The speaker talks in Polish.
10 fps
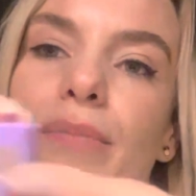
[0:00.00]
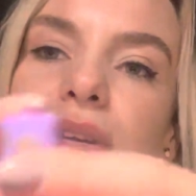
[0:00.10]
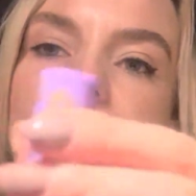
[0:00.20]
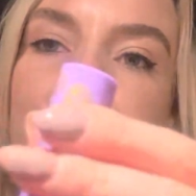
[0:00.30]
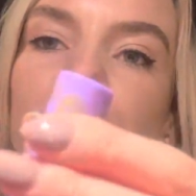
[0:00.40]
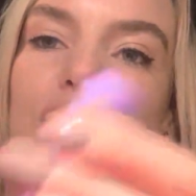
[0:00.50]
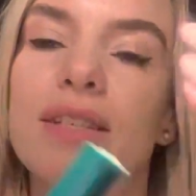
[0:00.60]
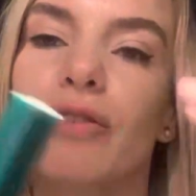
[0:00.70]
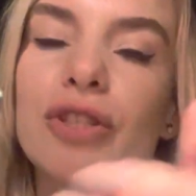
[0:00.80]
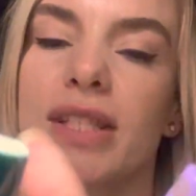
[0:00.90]
bo jest
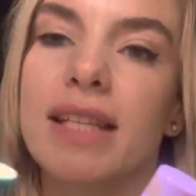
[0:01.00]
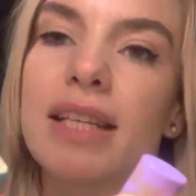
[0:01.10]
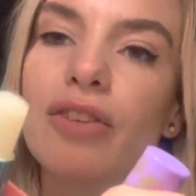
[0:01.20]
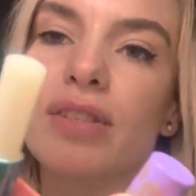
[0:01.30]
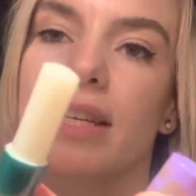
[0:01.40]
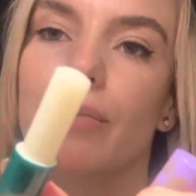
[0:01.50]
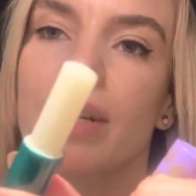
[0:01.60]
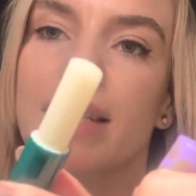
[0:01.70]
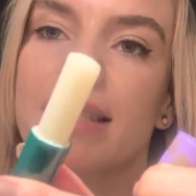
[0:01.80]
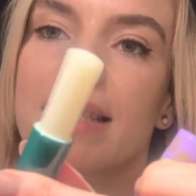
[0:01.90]
przezroczysta i to jest
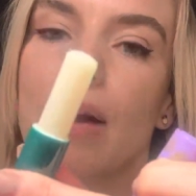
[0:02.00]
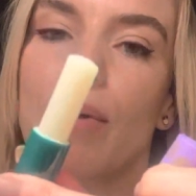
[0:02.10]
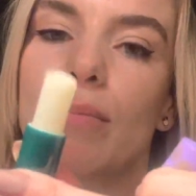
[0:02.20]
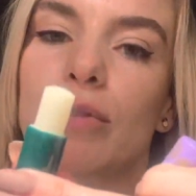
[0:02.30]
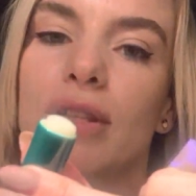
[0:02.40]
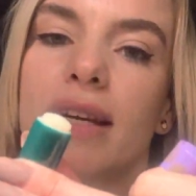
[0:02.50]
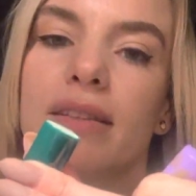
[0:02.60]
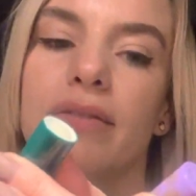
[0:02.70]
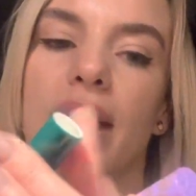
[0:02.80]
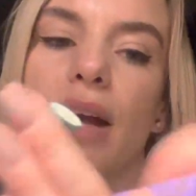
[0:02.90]
akurat cała, bo
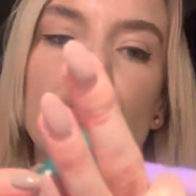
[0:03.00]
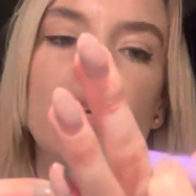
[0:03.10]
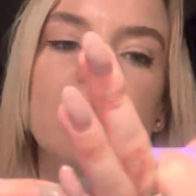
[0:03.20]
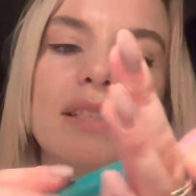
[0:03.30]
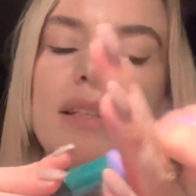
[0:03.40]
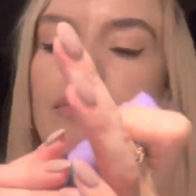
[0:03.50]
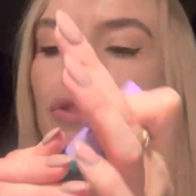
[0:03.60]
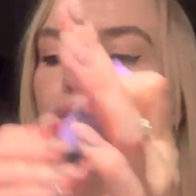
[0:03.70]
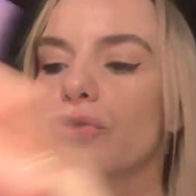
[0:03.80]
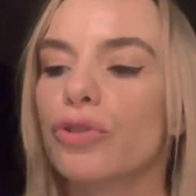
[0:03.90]
te dwie akurat
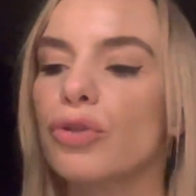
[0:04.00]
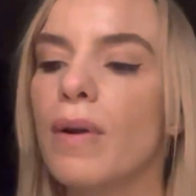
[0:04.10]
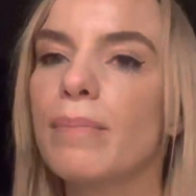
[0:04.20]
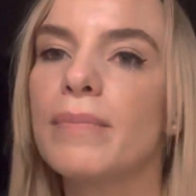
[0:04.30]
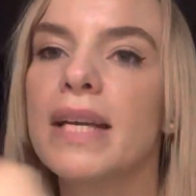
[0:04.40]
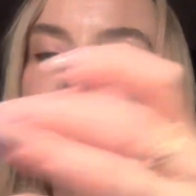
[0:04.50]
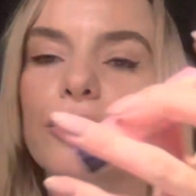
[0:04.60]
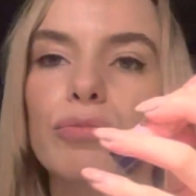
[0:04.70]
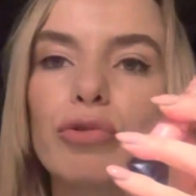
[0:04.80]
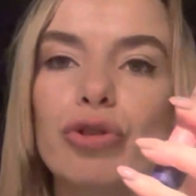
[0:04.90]
niedawno otworzyłam,
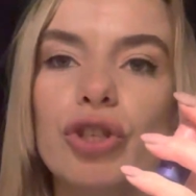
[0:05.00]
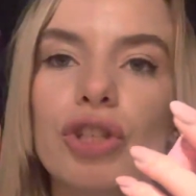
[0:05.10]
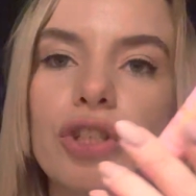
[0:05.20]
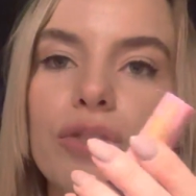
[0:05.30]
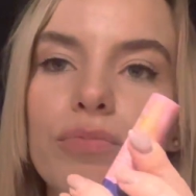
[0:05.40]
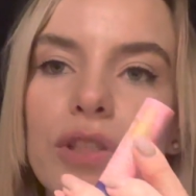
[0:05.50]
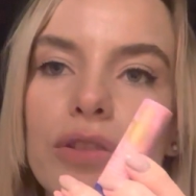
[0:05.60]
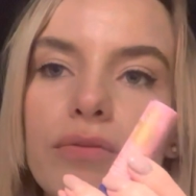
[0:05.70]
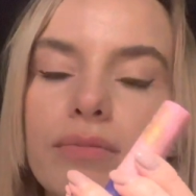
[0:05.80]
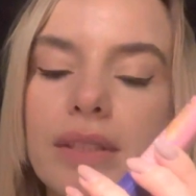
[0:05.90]
tą troszeczkę szybciej,
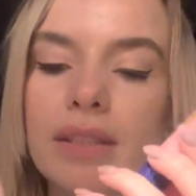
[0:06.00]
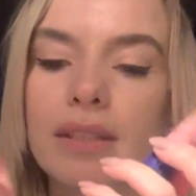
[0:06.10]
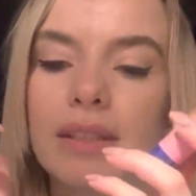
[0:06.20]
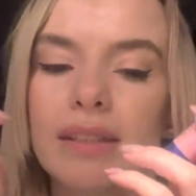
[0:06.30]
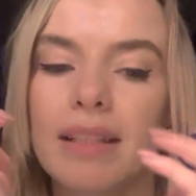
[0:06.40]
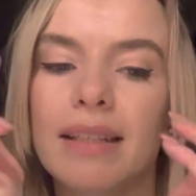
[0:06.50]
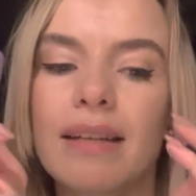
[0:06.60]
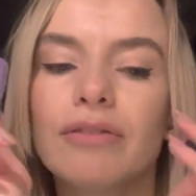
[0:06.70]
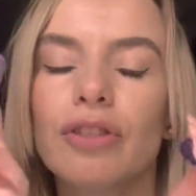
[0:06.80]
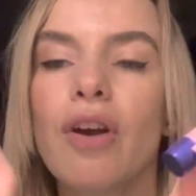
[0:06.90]
tą
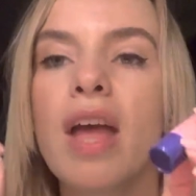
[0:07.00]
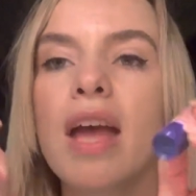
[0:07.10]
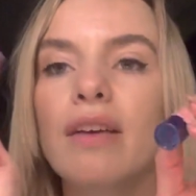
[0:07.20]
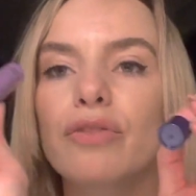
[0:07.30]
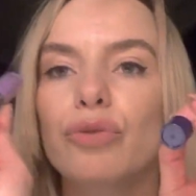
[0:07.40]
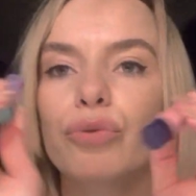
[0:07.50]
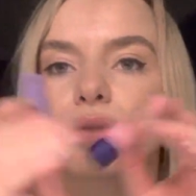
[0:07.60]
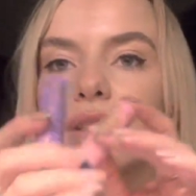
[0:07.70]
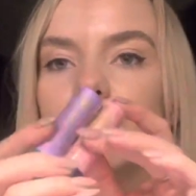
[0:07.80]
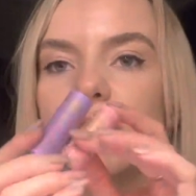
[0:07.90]
niedawno, w związku
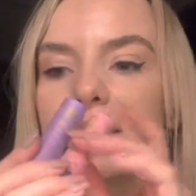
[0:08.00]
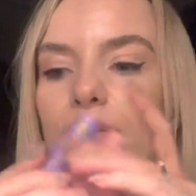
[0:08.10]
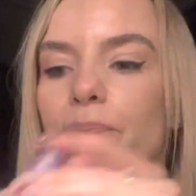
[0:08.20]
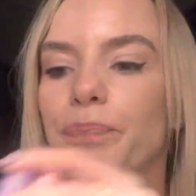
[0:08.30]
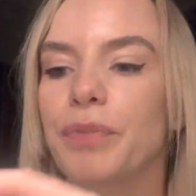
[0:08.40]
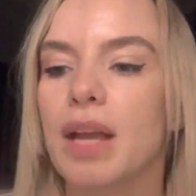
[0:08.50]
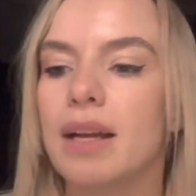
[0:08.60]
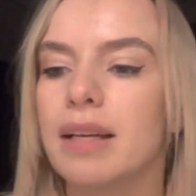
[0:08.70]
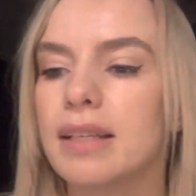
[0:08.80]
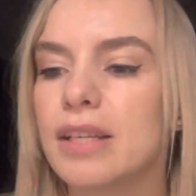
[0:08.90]
z tym te są
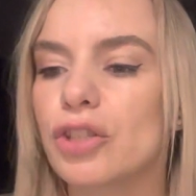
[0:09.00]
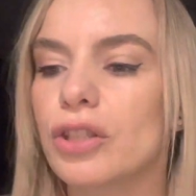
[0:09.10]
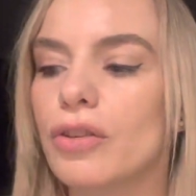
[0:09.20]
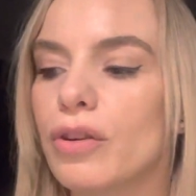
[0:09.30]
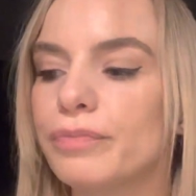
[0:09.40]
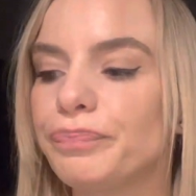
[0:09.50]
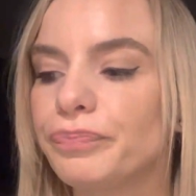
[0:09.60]
e, jeszcze do,